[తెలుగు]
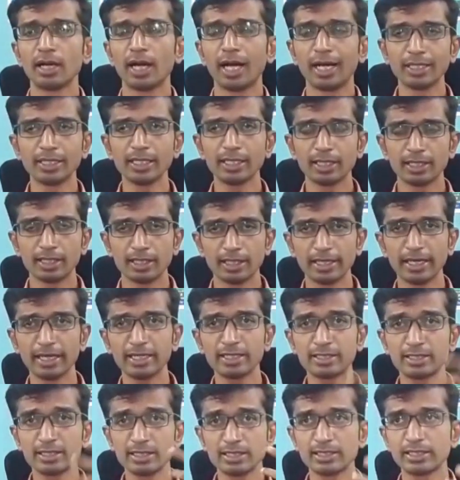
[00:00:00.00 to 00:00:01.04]
అది
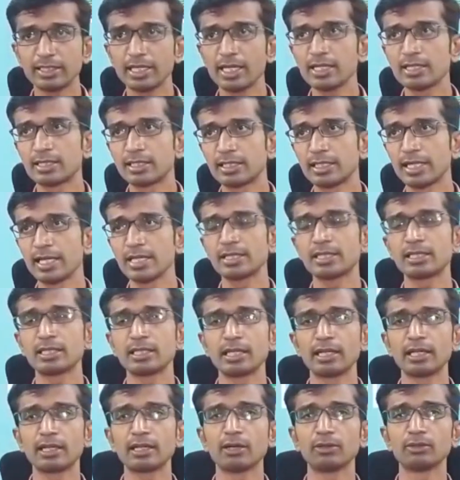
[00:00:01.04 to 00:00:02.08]
నెక్స్ట్ స్టేజ్ స్టేజ్
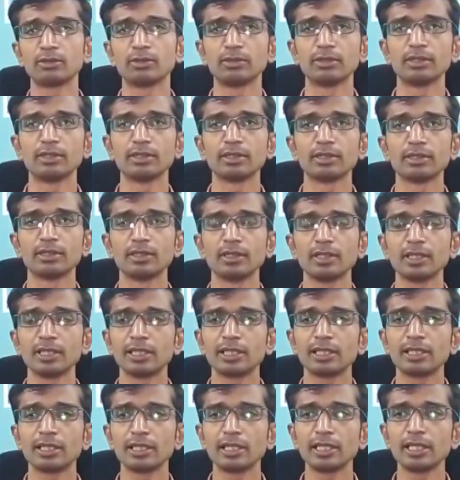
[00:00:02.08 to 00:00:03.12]
త్రీకి అవుతుంది
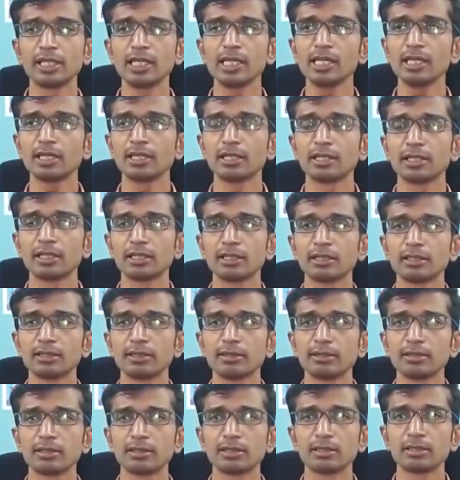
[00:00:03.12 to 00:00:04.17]
ఈ
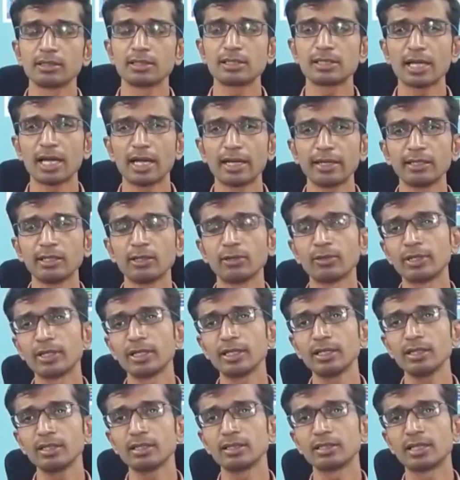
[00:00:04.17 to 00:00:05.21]
స్థాయిలోనే
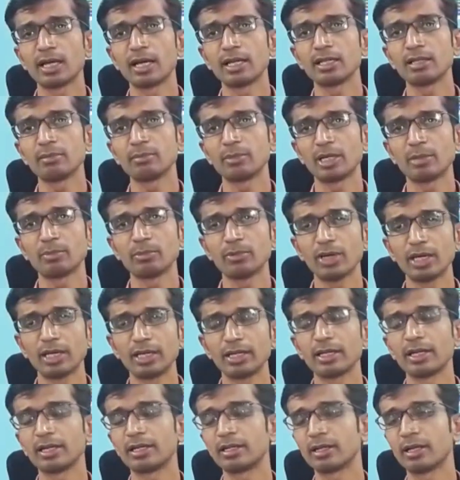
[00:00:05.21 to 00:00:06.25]
దాన్ని మేము
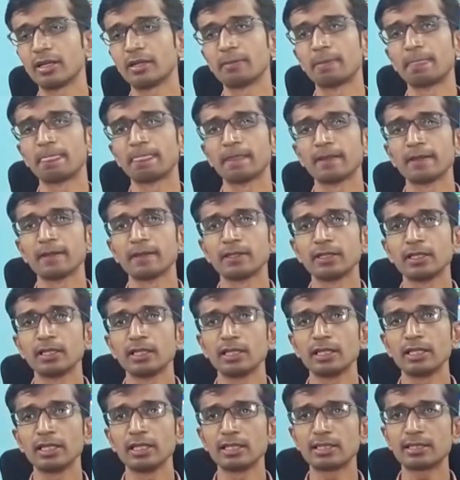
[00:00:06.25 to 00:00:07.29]
అరికట్టాలి
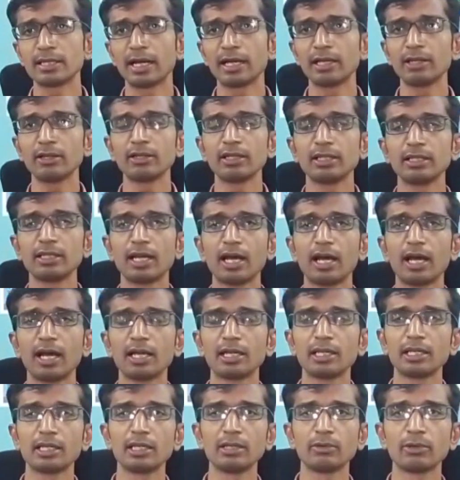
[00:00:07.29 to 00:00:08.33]
ఈ స్థాయిలోనే దా
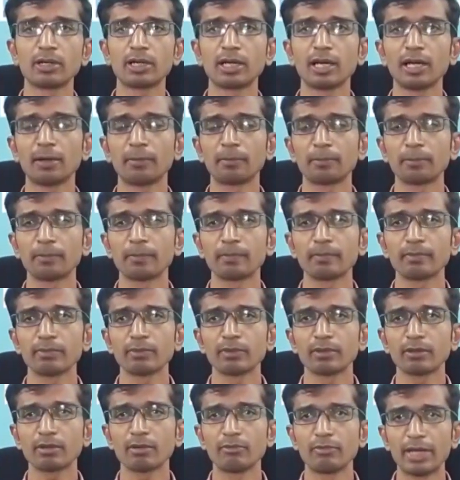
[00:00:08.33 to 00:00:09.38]
ఈ యొక్క
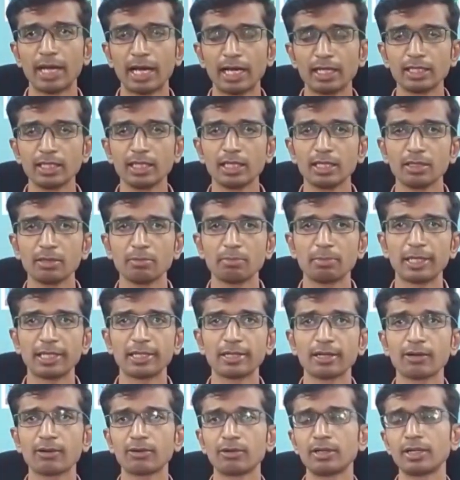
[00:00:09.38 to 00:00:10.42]
వ్యాధి
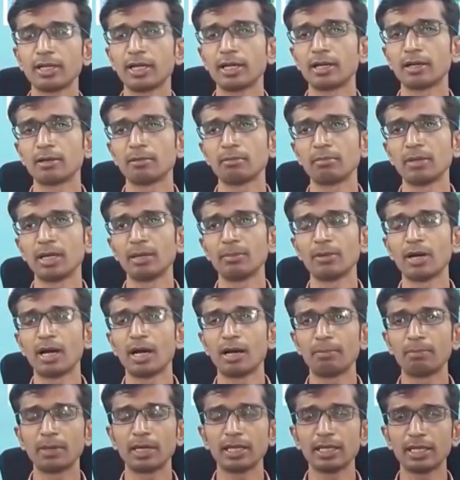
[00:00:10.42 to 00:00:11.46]
పెరగకుండా మేము
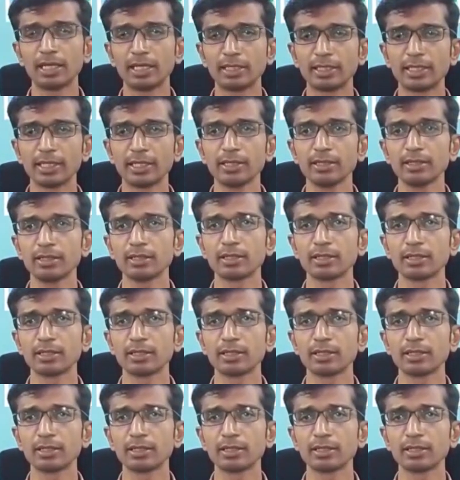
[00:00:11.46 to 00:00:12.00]
ఆపాలి అంటే